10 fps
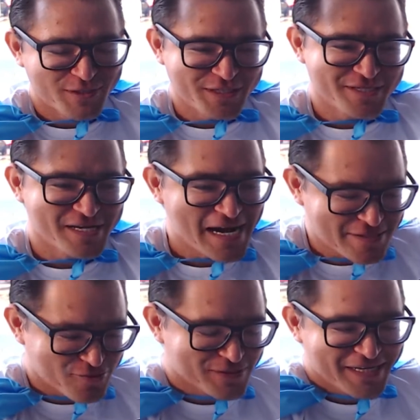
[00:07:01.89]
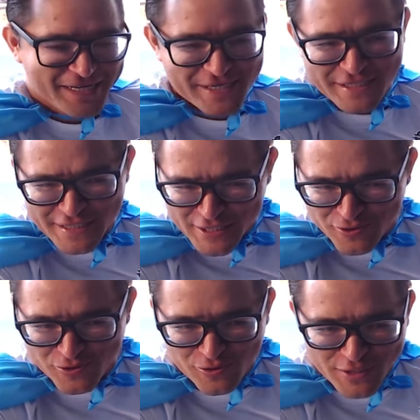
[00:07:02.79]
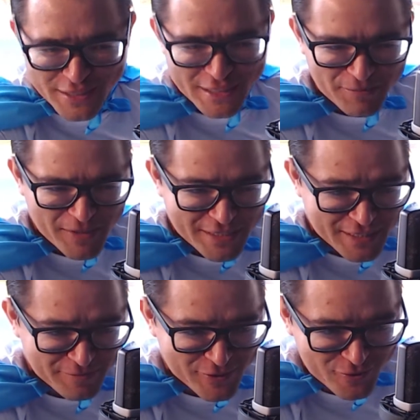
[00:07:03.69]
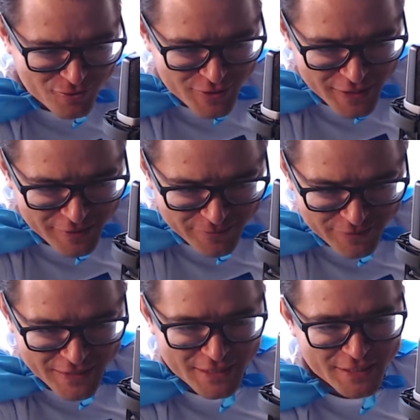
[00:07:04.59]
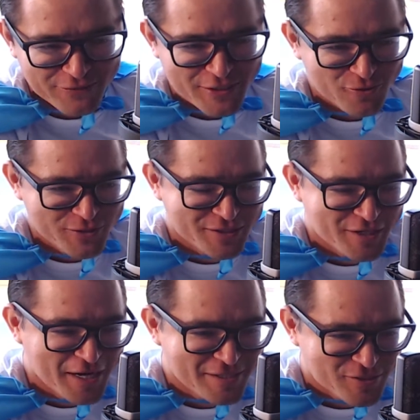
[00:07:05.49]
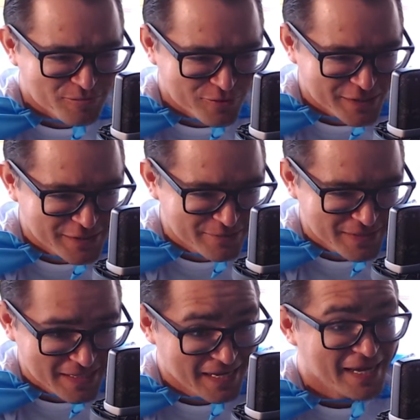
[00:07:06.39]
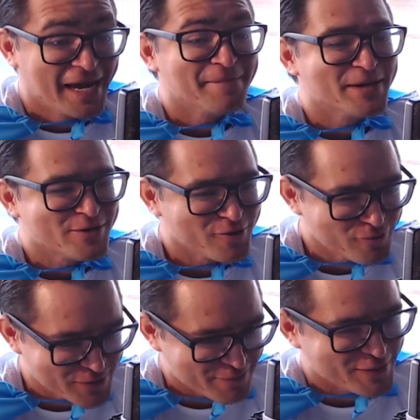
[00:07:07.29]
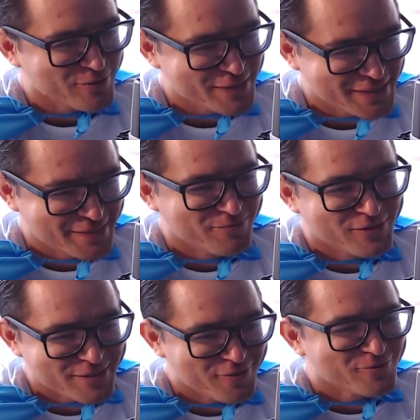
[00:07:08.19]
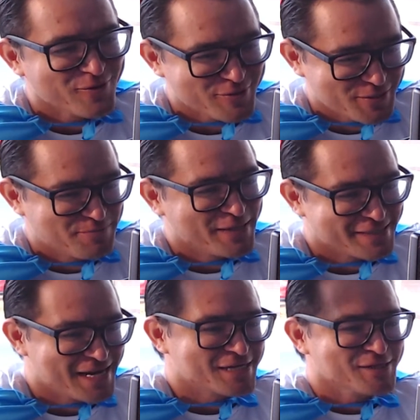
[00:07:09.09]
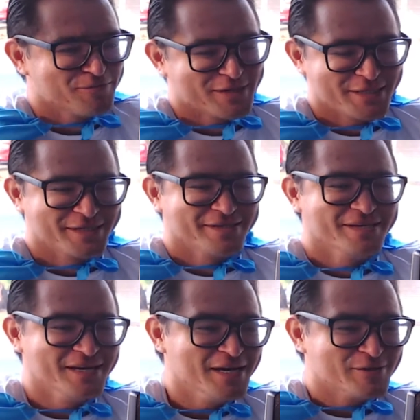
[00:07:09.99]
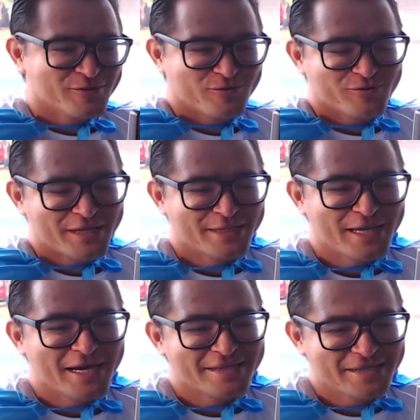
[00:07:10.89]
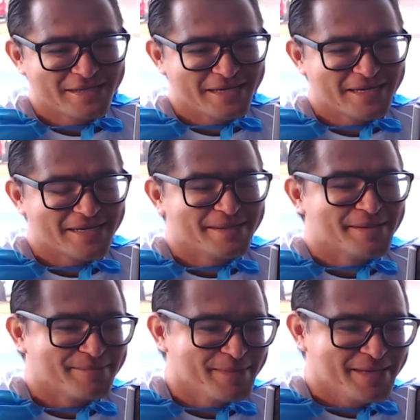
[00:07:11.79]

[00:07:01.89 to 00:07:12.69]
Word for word: de teatro da Igreja Santo Antônio, a gente participa todos os anos, a gente faz dois teatros por ano. É a maior luta para nós montar o nosso espetáculo, porque não tem nada